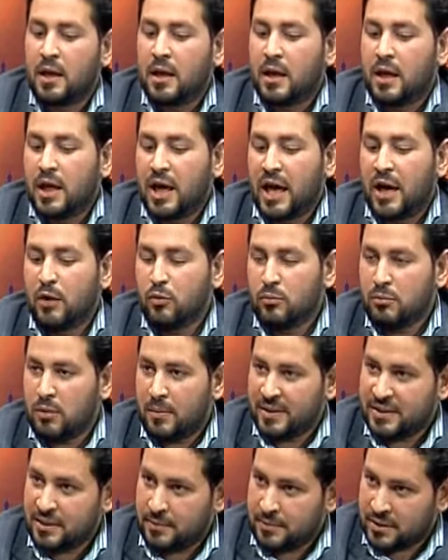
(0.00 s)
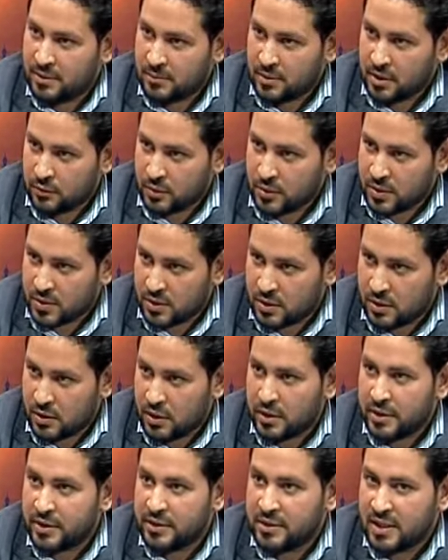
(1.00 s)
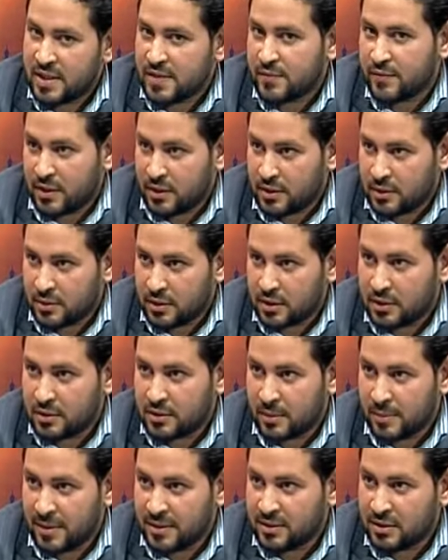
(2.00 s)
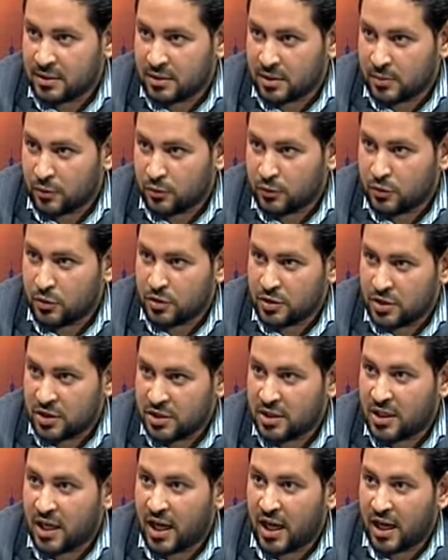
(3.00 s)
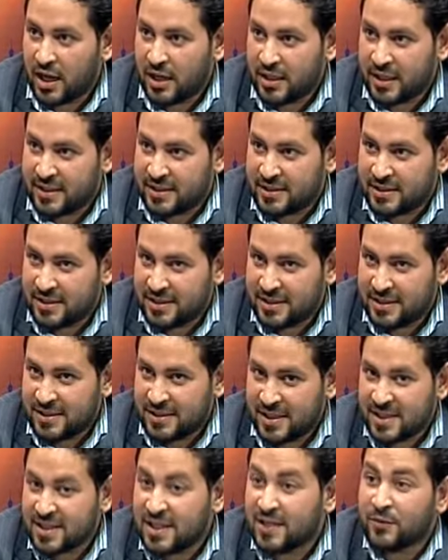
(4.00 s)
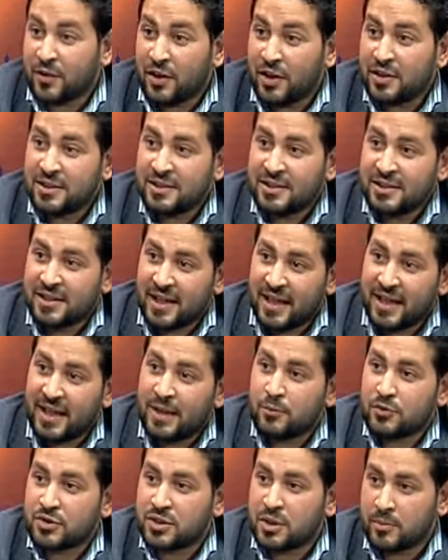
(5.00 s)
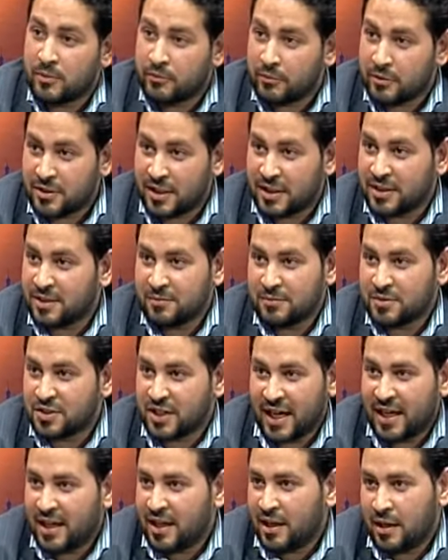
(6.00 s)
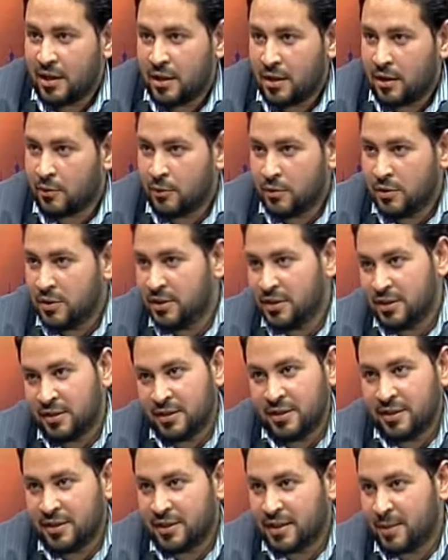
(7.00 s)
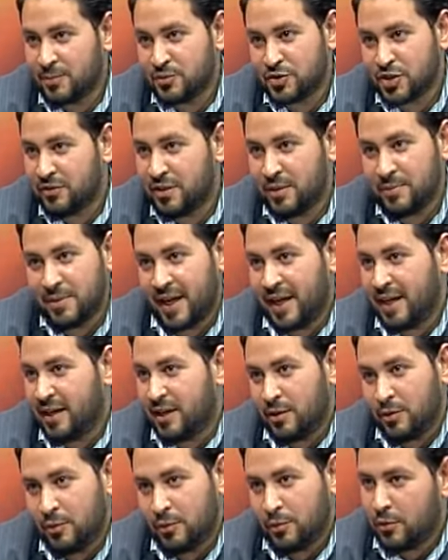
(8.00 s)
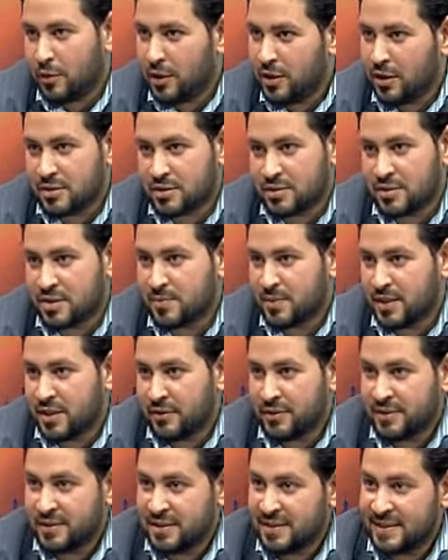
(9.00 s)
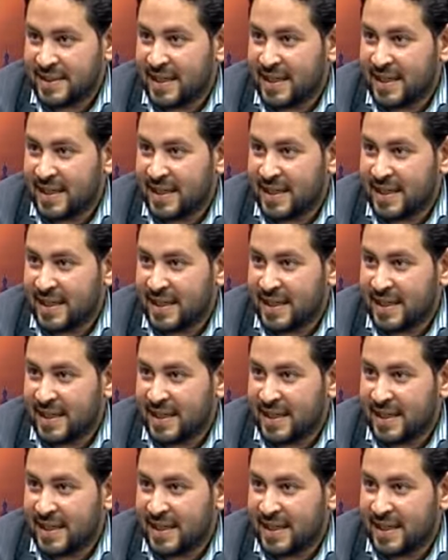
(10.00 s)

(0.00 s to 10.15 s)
اول ما بدا برنامج اضواء واصداء الناس فعلا تبنت الموضوع ان هي يعني الناس كانت فرحانه ان الحلقه مستمره يعني مش حلقه كل كام شهر نعمل حلقه وخلاص اتمنى مضينا لا